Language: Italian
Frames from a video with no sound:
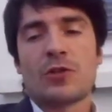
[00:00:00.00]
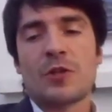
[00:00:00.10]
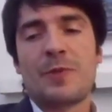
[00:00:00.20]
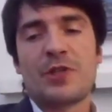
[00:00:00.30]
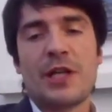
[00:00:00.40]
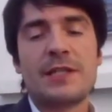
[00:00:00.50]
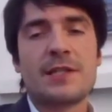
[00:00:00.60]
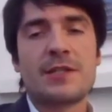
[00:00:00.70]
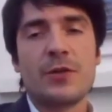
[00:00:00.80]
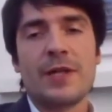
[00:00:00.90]
la nostra
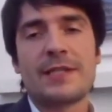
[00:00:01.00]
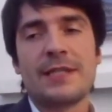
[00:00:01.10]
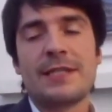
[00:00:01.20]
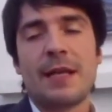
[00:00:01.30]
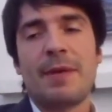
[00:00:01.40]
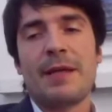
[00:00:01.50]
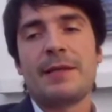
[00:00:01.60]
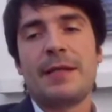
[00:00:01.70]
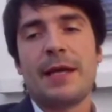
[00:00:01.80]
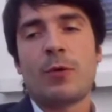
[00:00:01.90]
specializzazione è
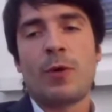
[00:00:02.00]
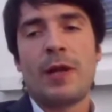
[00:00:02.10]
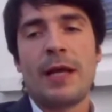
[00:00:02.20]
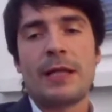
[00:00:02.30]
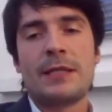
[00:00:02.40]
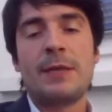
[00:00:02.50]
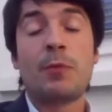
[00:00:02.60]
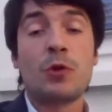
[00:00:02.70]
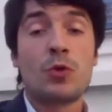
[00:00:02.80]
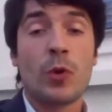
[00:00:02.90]
essenzialmente quel
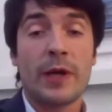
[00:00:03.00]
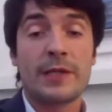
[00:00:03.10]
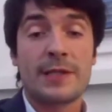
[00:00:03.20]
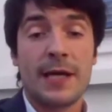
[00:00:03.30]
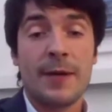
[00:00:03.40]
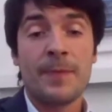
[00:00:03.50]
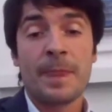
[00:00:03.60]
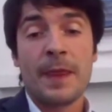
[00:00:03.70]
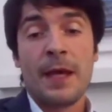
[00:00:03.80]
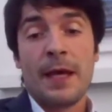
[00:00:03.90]
tipo di
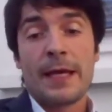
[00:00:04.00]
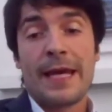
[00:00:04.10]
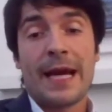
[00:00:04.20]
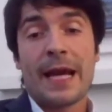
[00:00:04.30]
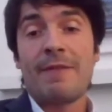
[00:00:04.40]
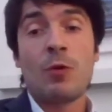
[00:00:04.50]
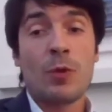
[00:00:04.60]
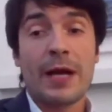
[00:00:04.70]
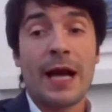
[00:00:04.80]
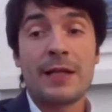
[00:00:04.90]
turista che arriva
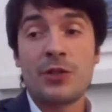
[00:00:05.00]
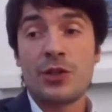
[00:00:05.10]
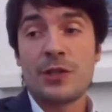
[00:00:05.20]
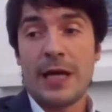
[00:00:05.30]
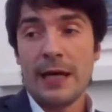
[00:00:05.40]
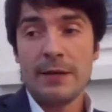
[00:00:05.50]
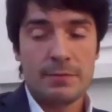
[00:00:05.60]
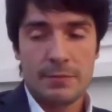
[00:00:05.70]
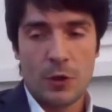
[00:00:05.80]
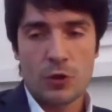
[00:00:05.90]
in una grande
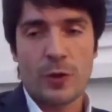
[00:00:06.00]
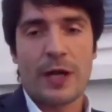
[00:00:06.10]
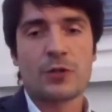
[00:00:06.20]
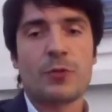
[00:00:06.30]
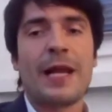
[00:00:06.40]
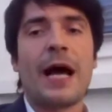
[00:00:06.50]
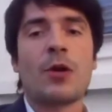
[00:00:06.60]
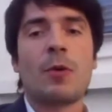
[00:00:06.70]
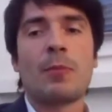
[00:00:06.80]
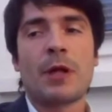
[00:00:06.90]
città, nel nostro caso
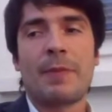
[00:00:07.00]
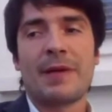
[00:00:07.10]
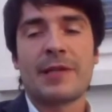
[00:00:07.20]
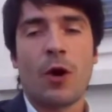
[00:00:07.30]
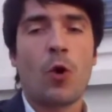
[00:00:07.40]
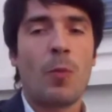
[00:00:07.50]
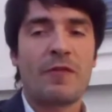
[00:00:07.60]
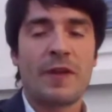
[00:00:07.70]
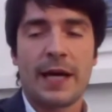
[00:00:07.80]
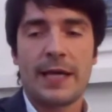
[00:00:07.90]
Milano, potrebbe essere
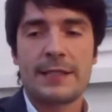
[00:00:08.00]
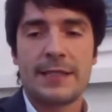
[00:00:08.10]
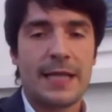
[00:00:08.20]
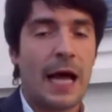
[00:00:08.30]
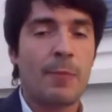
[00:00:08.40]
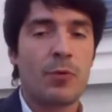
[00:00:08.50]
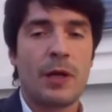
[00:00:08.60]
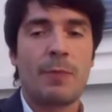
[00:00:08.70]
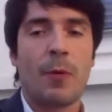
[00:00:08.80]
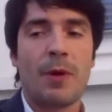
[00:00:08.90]
Roma, Firenze,
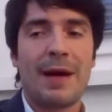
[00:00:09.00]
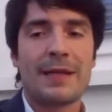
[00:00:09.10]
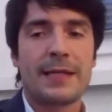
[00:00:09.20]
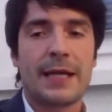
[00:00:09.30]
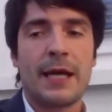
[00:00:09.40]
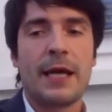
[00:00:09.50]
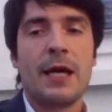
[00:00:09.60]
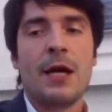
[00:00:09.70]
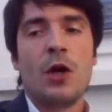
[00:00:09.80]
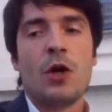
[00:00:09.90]
Napoli, le
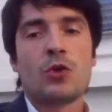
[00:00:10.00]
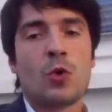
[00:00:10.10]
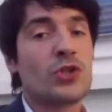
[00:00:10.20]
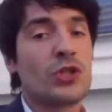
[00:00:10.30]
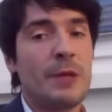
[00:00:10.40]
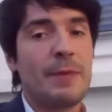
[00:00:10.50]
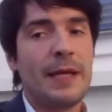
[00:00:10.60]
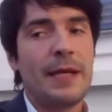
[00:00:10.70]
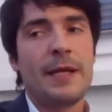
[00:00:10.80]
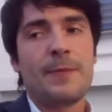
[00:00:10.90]
problematiche sono
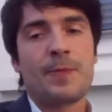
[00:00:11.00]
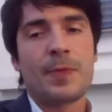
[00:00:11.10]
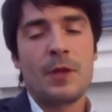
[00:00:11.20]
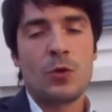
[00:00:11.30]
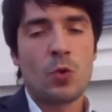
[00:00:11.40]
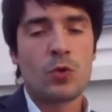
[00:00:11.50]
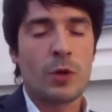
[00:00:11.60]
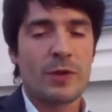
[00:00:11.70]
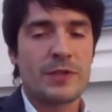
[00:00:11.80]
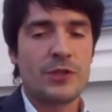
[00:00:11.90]
simili in
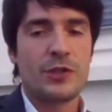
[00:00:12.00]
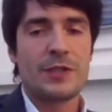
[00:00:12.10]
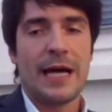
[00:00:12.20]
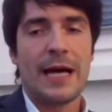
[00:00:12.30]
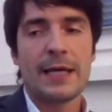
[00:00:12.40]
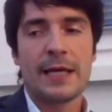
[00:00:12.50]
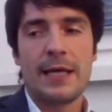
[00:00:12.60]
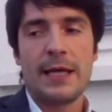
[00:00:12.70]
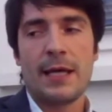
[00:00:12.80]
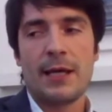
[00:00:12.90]
tutte queste città
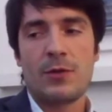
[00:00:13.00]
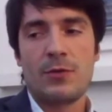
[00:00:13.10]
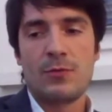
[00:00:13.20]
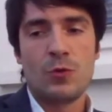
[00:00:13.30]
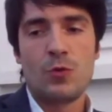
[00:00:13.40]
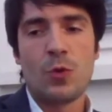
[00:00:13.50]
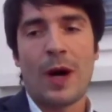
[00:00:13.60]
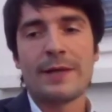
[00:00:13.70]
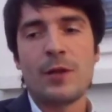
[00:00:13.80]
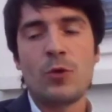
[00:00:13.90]
che
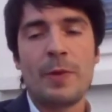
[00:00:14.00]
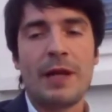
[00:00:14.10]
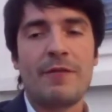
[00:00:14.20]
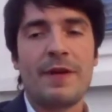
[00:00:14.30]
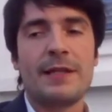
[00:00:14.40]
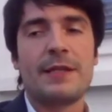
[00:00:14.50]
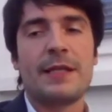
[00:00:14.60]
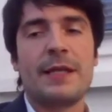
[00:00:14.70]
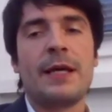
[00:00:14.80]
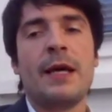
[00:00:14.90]
durante il
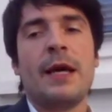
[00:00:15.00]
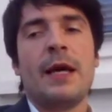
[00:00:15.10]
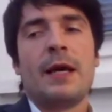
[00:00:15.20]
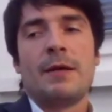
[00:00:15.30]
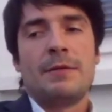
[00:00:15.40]
2020